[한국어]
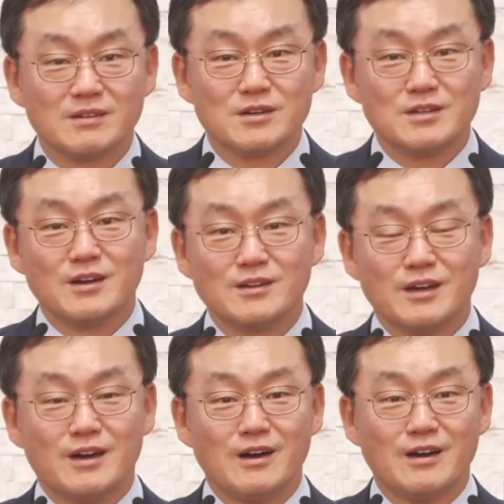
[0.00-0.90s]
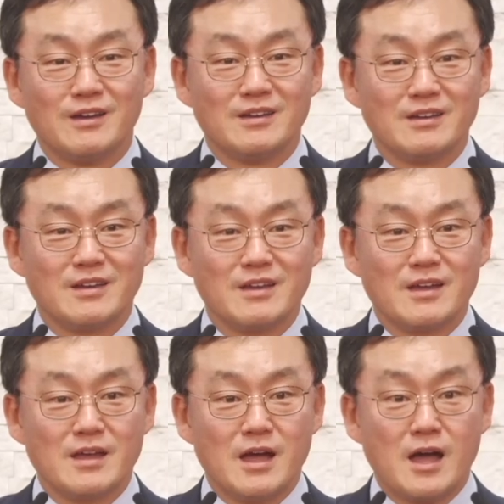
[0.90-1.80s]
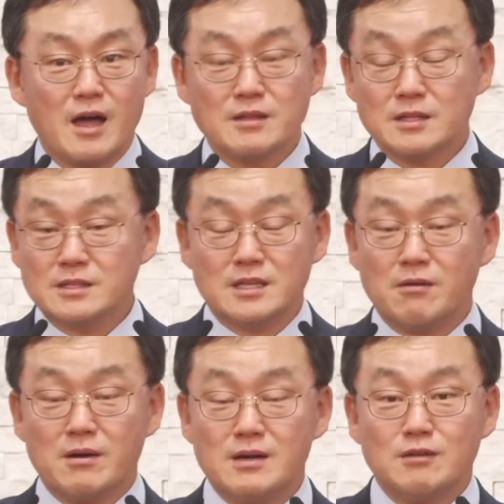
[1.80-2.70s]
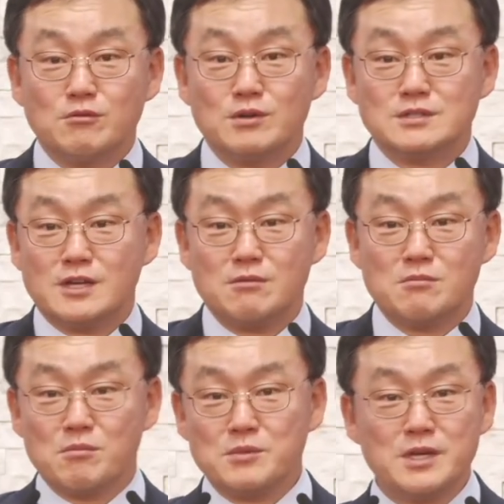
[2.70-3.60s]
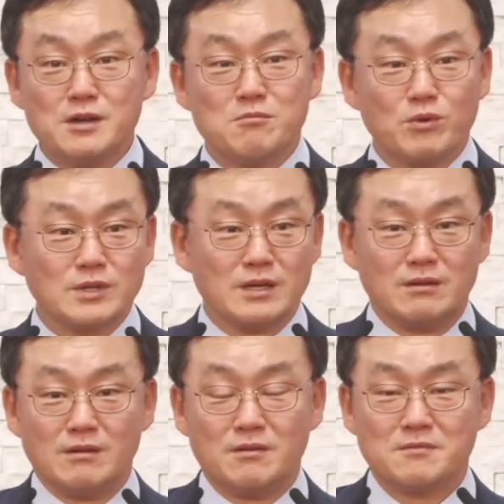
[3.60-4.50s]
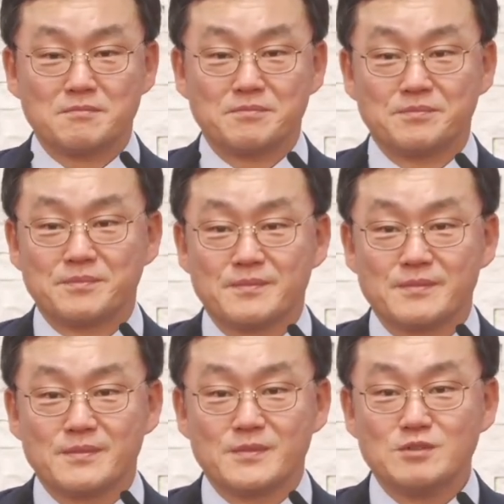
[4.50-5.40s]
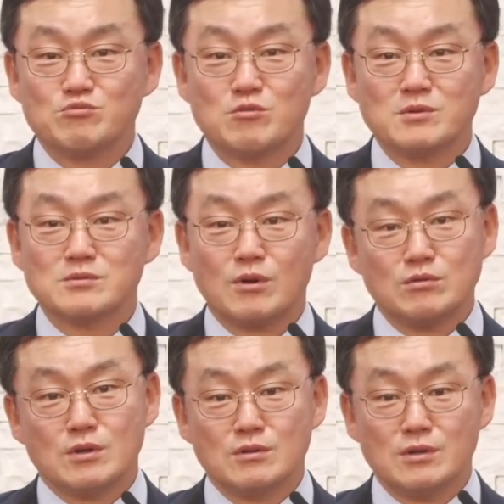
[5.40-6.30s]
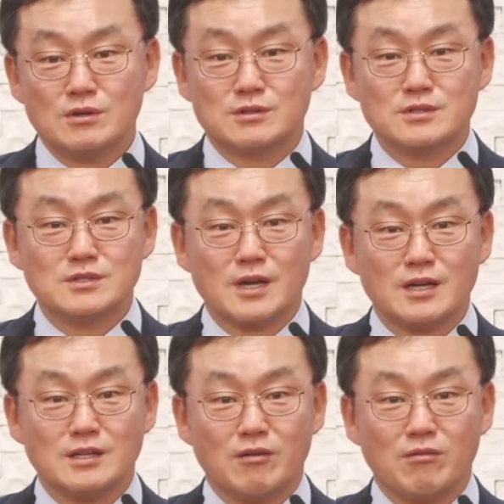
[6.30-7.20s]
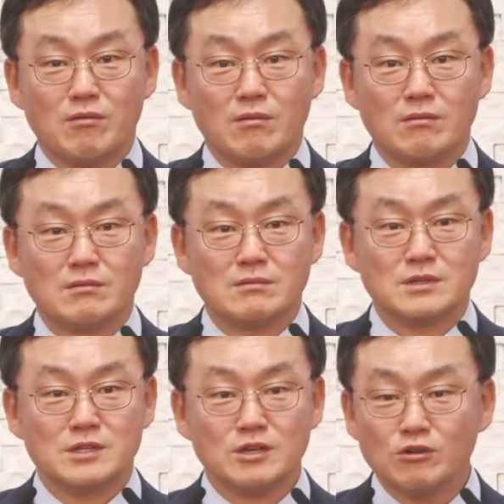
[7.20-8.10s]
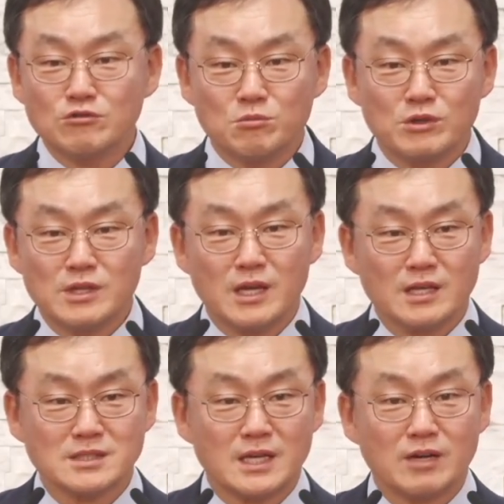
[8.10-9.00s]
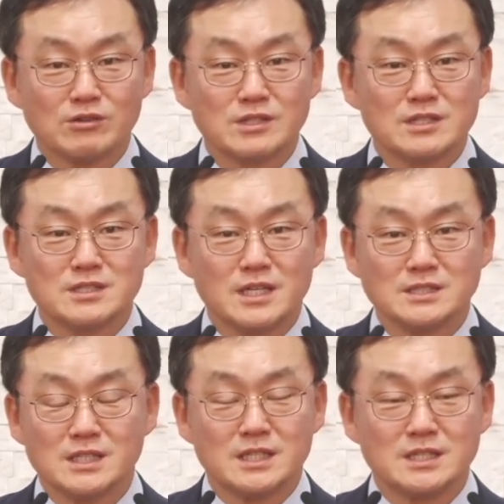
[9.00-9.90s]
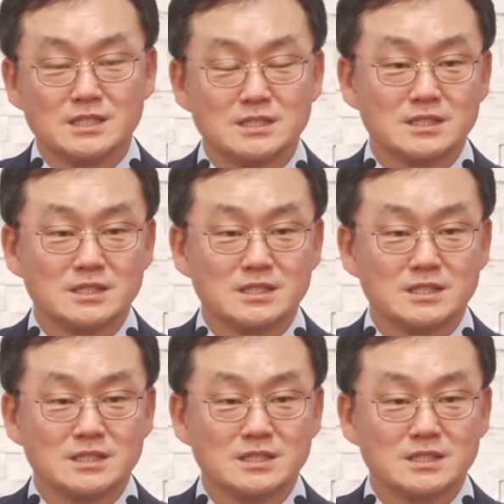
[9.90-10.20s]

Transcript: 그래서 야 대화를 해도 이 사람이 이해를 못 하는 거예요. 이제 물어봤어요. 아, 옛날에 그러지 않았냐고. 기억도 못해. 자기가 어떻게 신앙생활 했는지.